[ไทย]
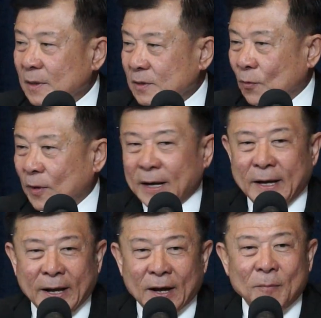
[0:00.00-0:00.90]
อยู่
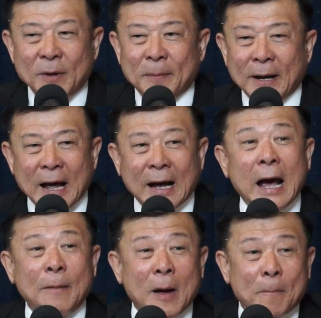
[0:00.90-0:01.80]
ดีๆก็มีพนัก
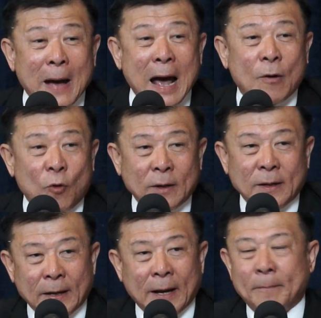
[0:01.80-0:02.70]
งานประปาคนห
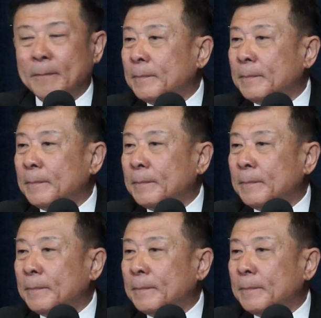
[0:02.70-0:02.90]
นึ่งครับ